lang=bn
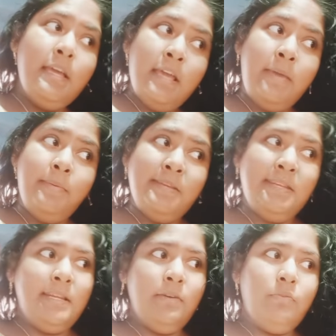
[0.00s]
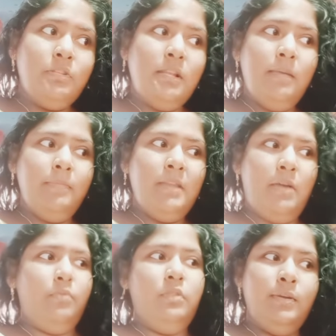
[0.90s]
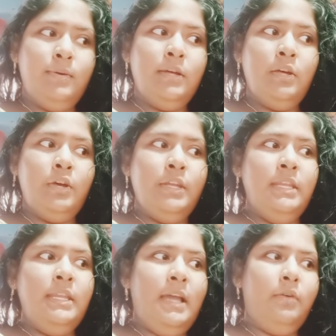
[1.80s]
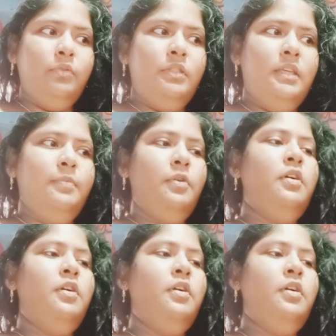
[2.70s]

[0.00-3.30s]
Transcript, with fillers: এই বিছানাটা গোছালাম ঠাকুর হয়নি ঠাকুর দেব